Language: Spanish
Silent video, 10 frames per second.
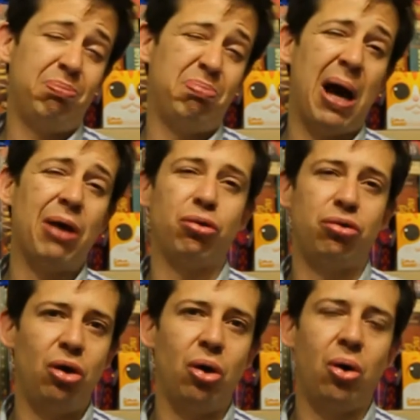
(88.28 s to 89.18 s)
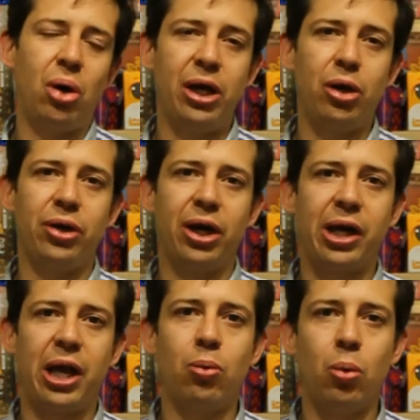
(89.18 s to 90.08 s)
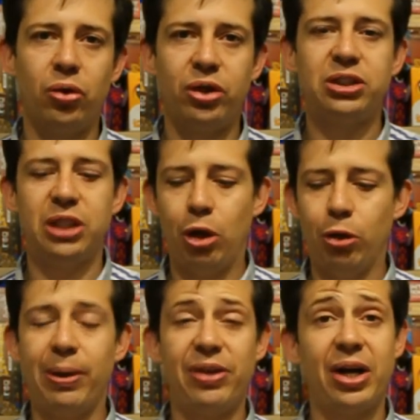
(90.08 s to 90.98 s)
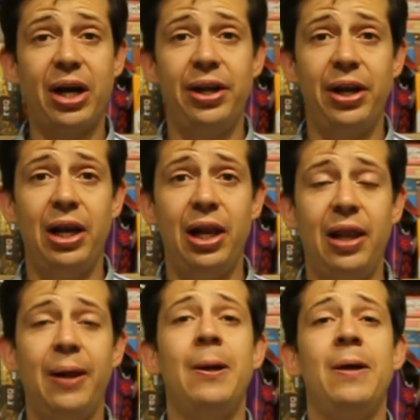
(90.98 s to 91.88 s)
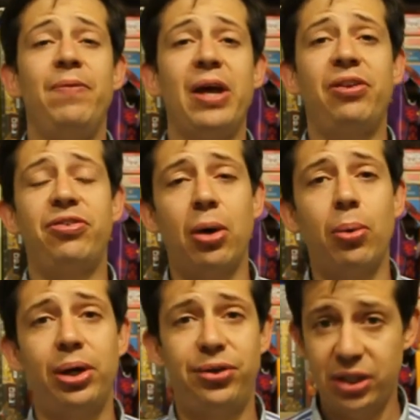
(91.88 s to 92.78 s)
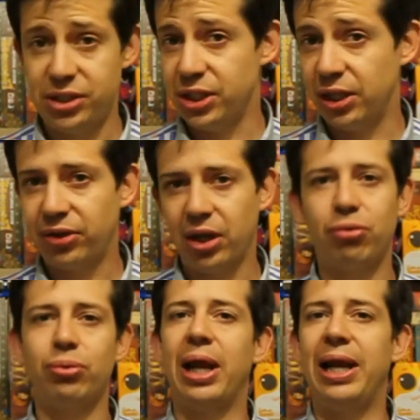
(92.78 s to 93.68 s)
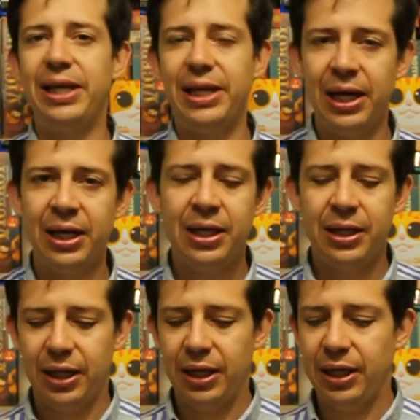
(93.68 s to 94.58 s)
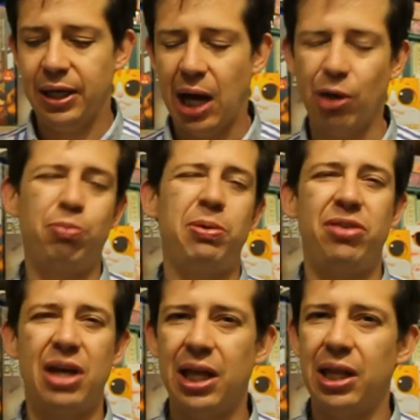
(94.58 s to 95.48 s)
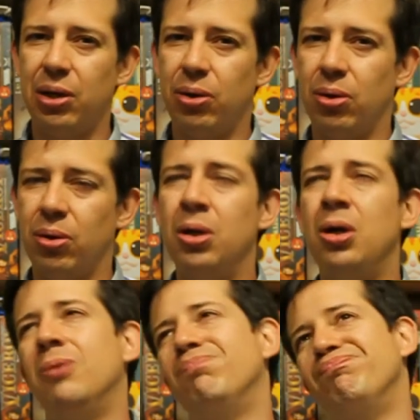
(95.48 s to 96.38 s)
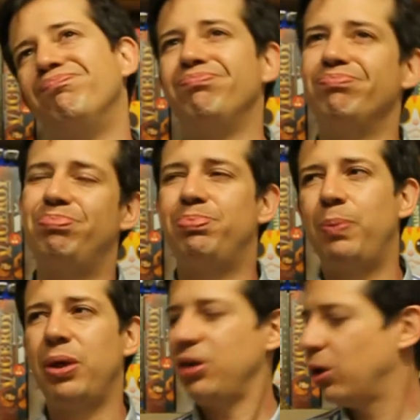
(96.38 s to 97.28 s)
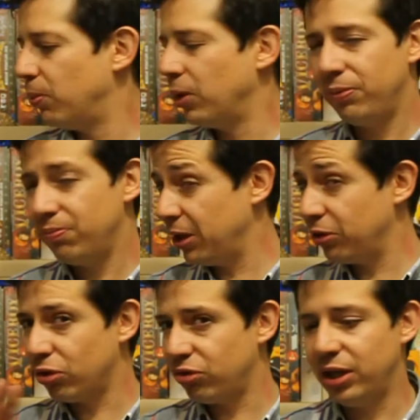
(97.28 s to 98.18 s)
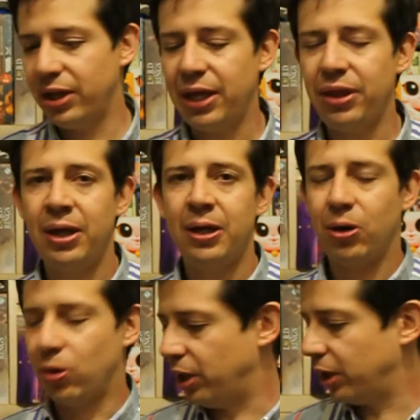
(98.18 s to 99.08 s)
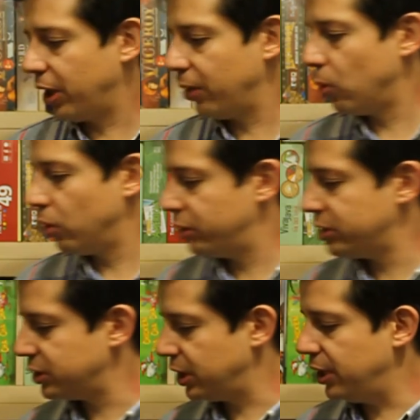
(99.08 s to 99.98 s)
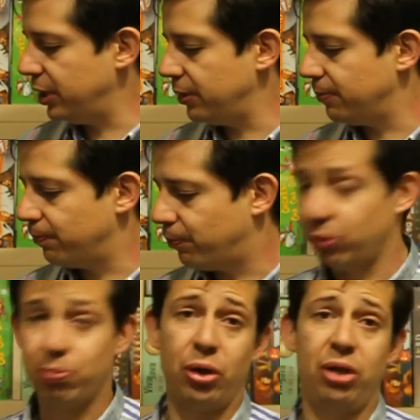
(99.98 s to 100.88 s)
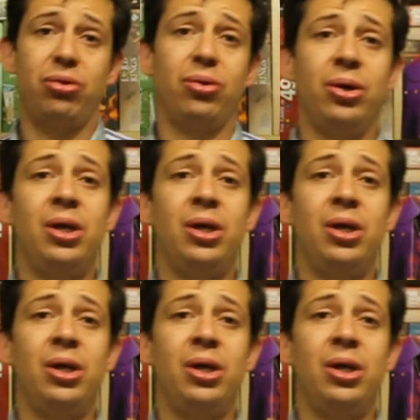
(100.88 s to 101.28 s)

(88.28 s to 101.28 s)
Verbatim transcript: asoció ahí con Arcane Wonders y los va a sacar en el Dice Tower Essentials, que es una línea eh, auspiciada o, mm, pues sí, como en, sociedad con Arcane Wonders y pues por eso